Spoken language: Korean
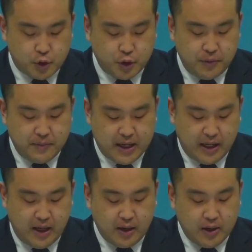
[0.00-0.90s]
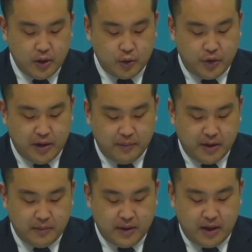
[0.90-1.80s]
주님만이 우리의
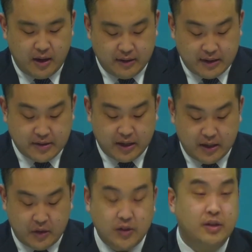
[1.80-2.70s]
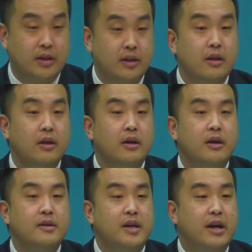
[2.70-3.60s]
믿음의 대상이 되시는
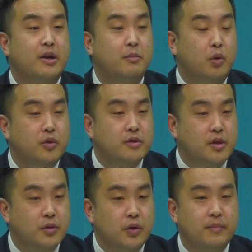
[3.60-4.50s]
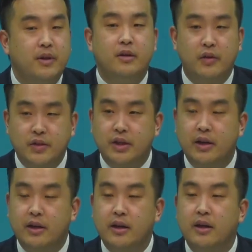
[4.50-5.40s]
사랑하는 모든 성도님들이
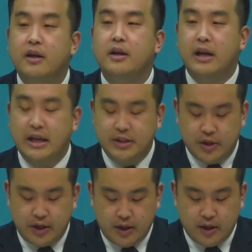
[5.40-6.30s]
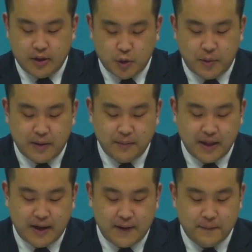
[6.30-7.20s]
되시기를 간절히
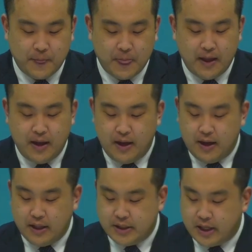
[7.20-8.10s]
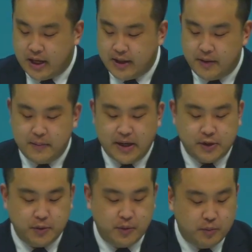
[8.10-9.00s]
소망합니다. 이 시간
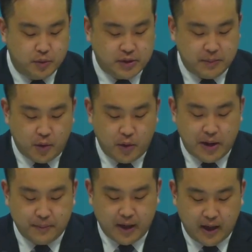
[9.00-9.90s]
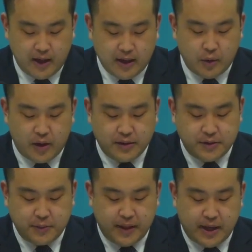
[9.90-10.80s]
말씀을 붙잡고 함께
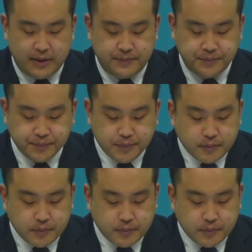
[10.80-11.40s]
기도하겠습니다.